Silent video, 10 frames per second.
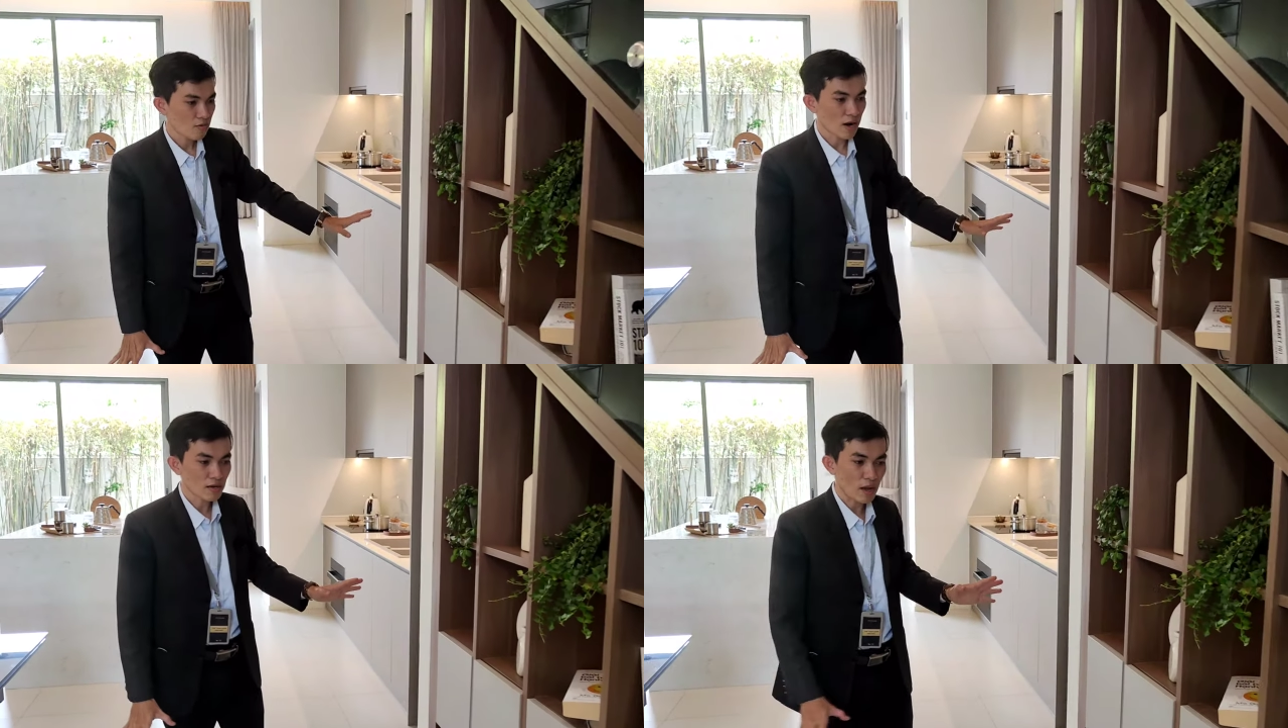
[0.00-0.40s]

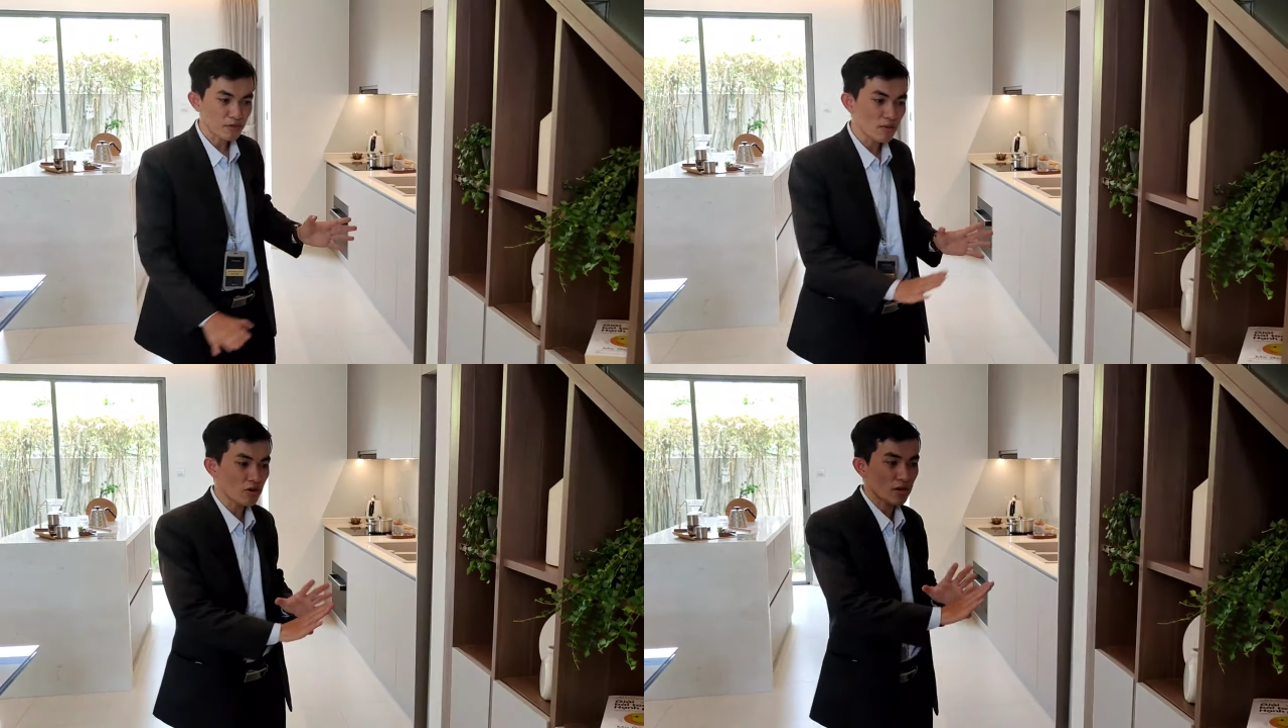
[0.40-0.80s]
và
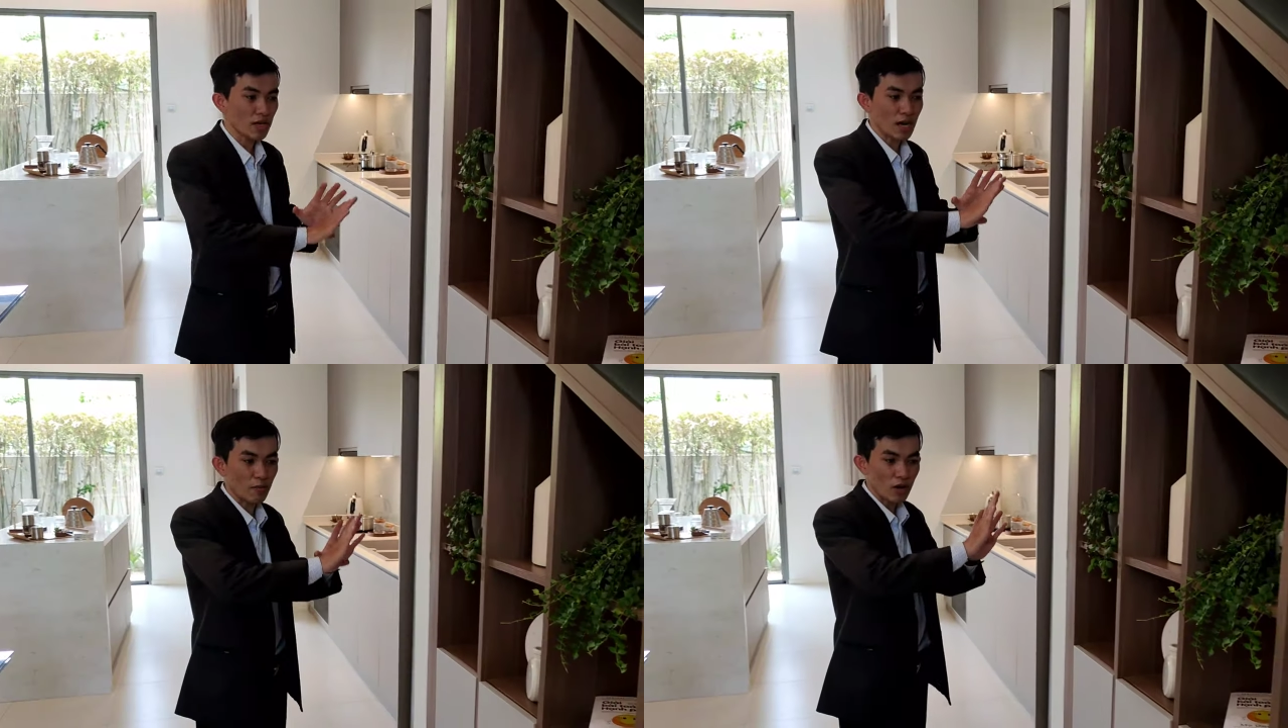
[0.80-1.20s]
thậm chí mọi người
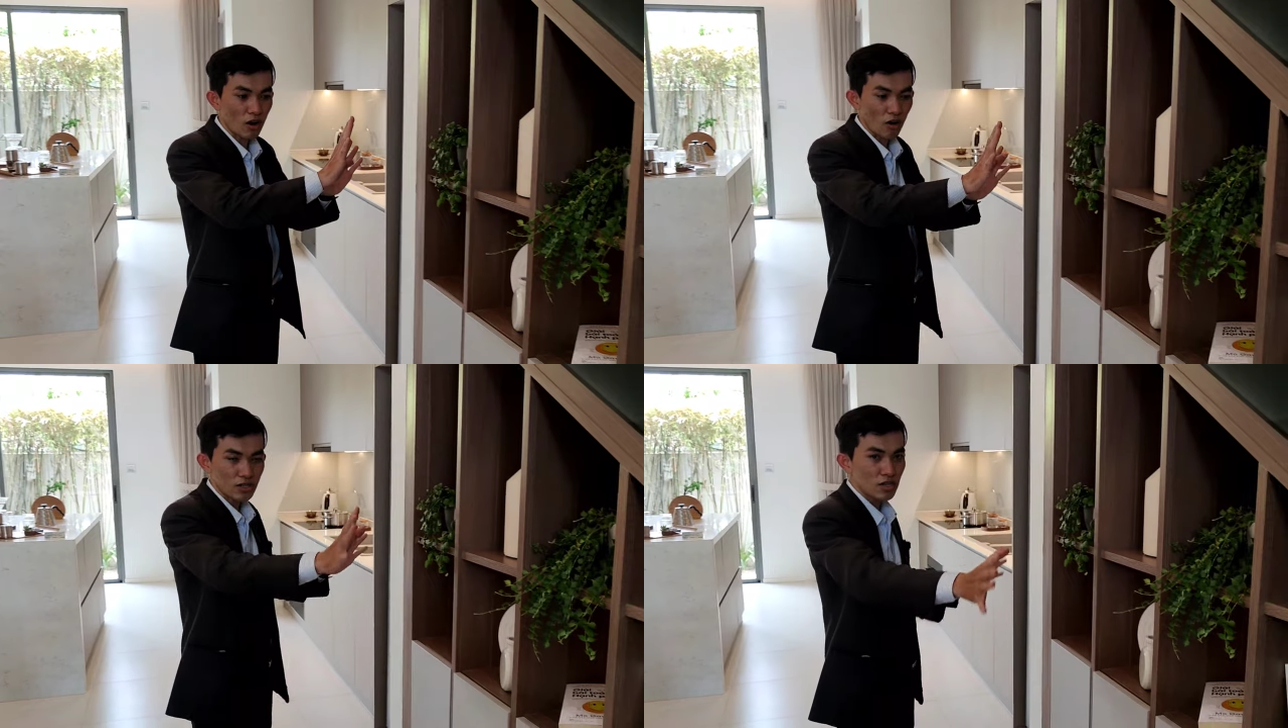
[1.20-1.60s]
có thể làm một cái
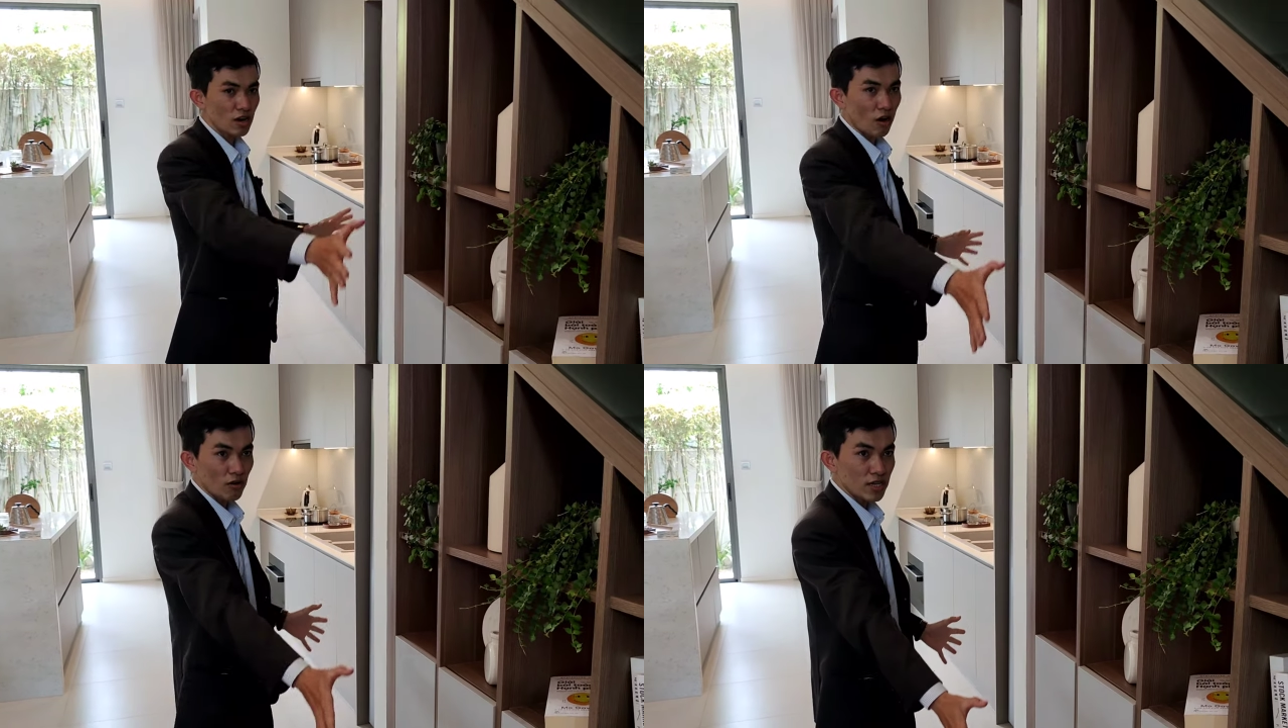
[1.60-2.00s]
kho chứa
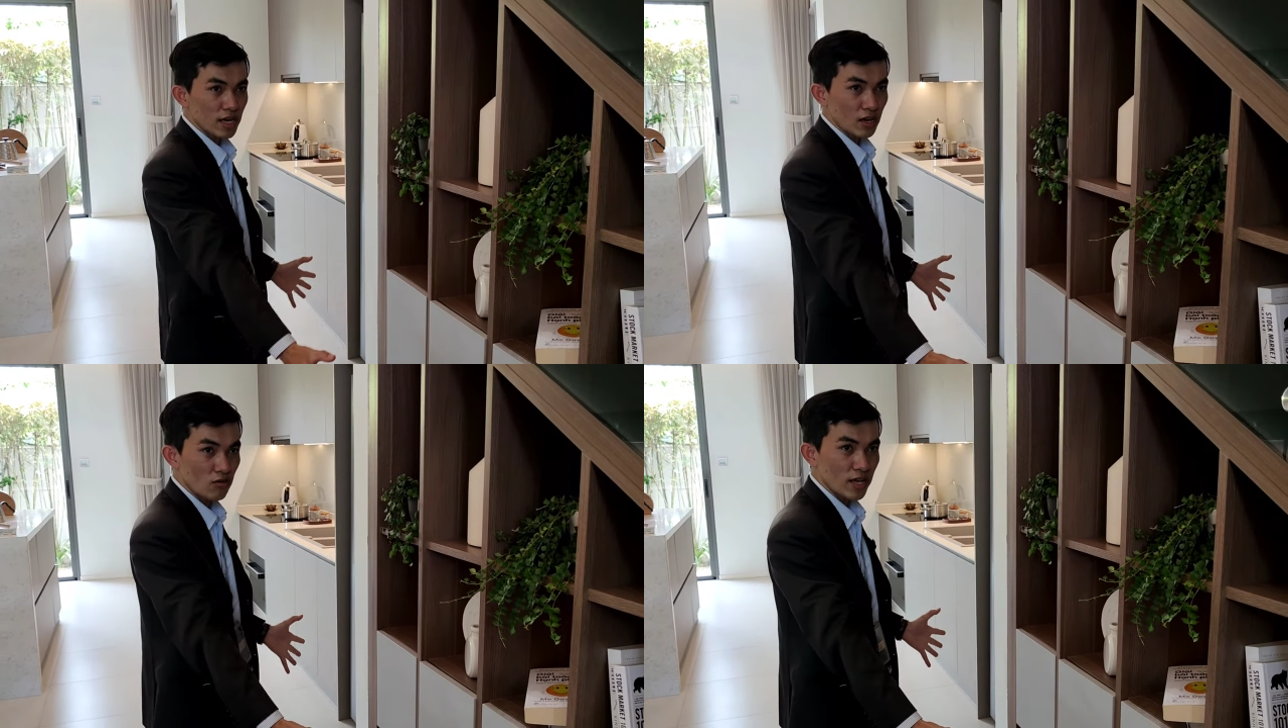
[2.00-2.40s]
đồ dưới
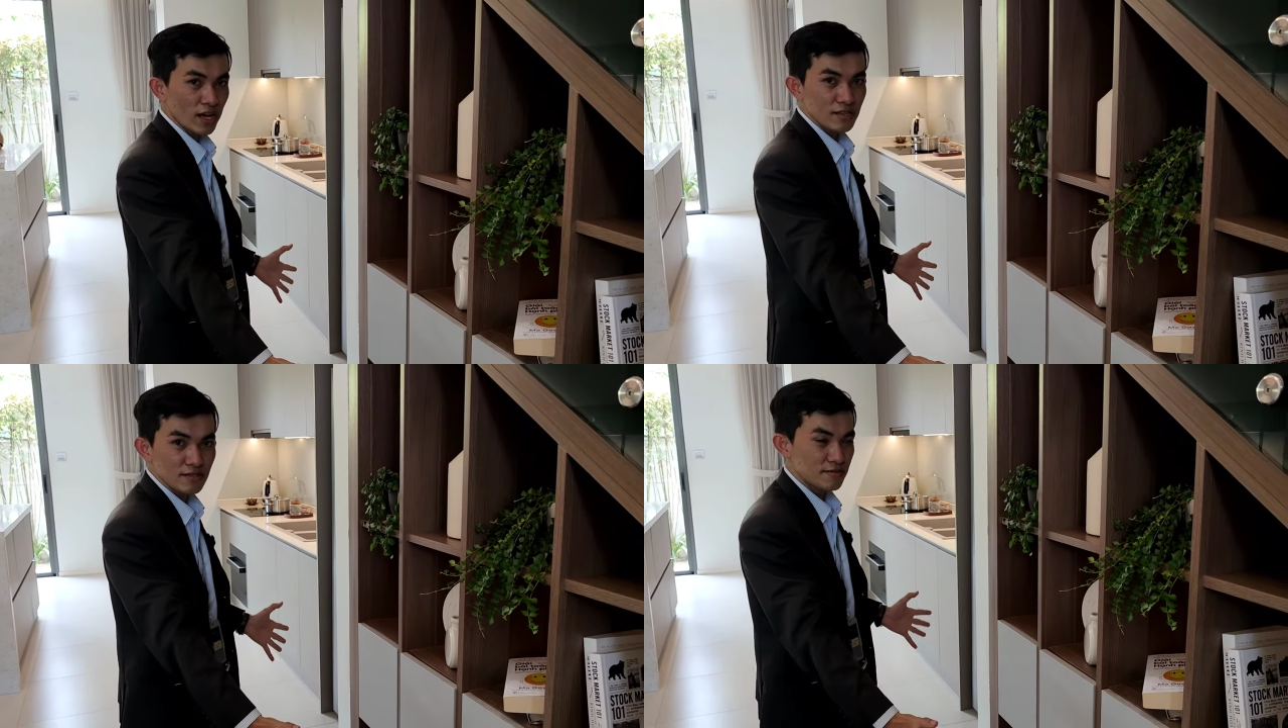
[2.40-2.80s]
này luôn nha